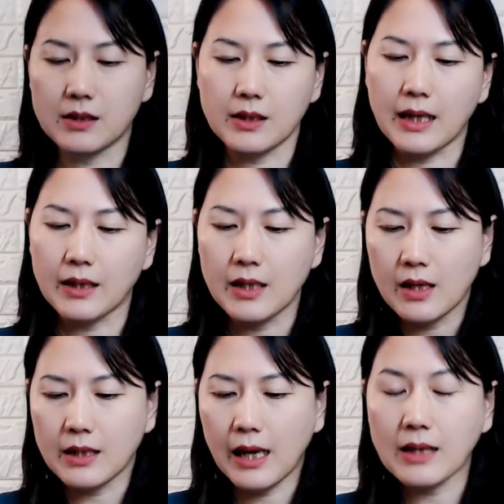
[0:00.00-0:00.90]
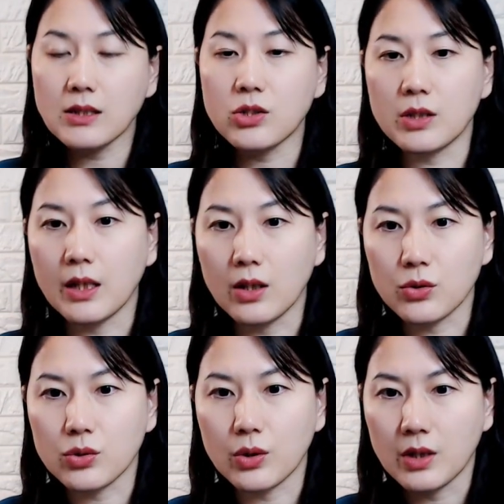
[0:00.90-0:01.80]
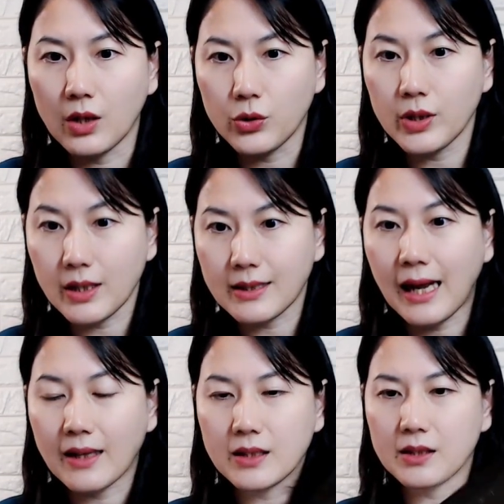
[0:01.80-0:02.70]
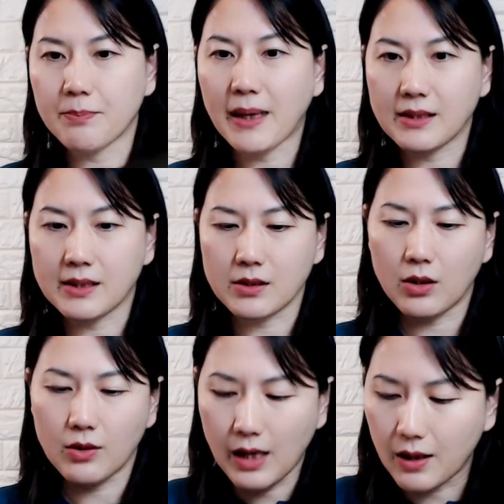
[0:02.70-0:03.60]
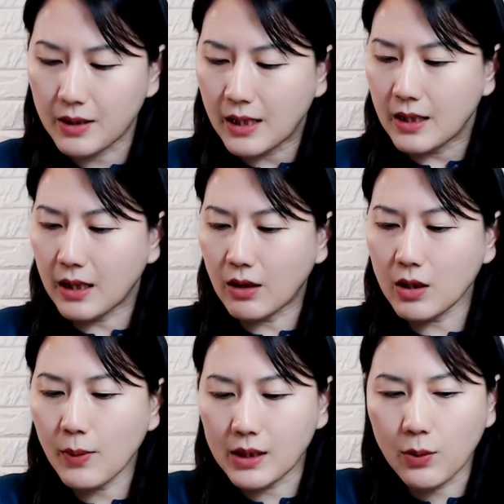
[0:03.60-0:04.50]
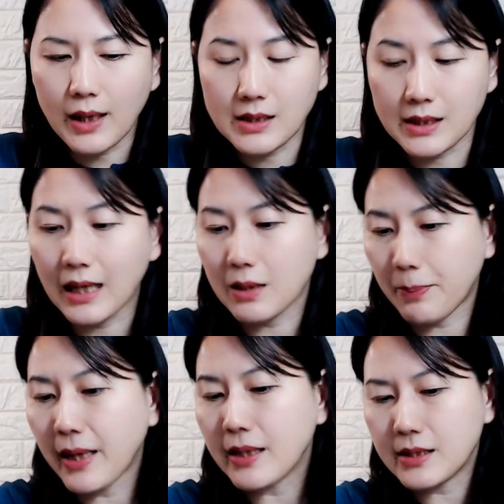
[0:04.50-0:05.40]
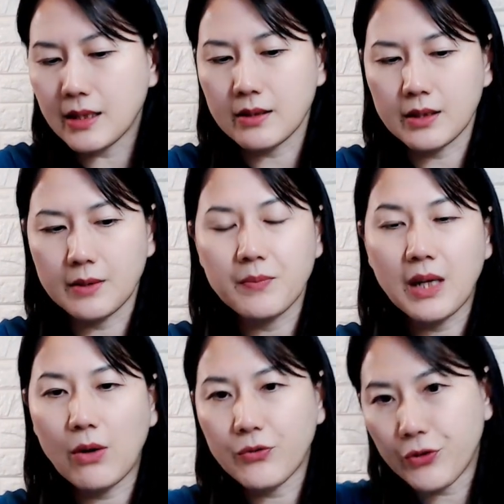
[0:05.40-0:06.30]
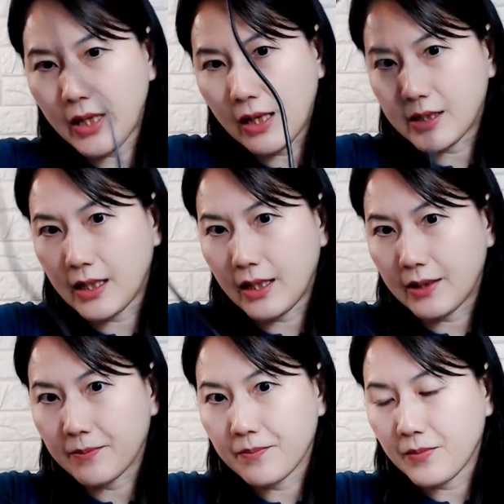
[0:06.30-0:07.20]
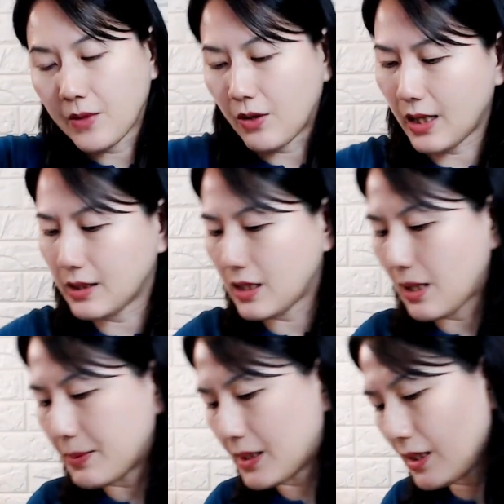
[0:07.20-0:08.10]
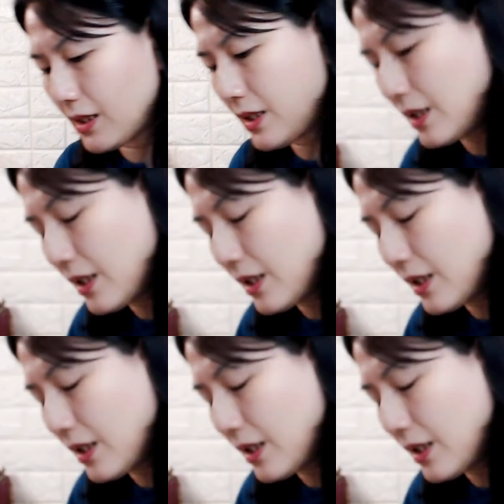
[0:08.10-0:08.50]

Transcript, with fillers: 这样。那它是十点六寸，哈，有点大的版子哦。好，然后另外的话，其他的配件呢，它会附一条线，OK，Type C、